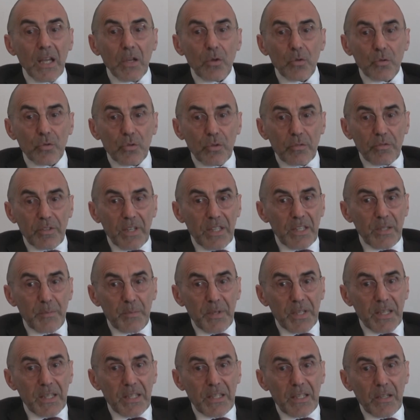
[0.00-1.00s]
Quand on va
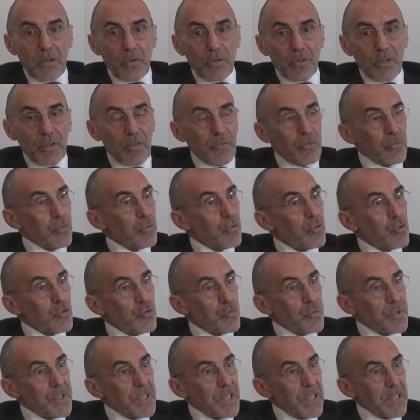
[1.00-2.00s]
libérer les rendez-vous de
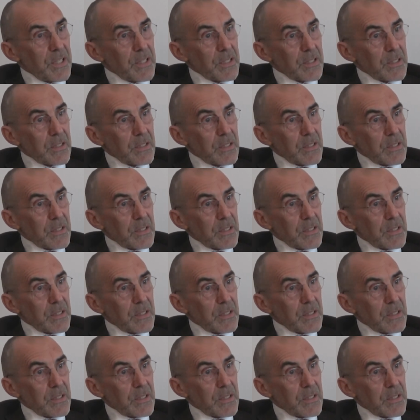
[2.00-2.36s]
juillet,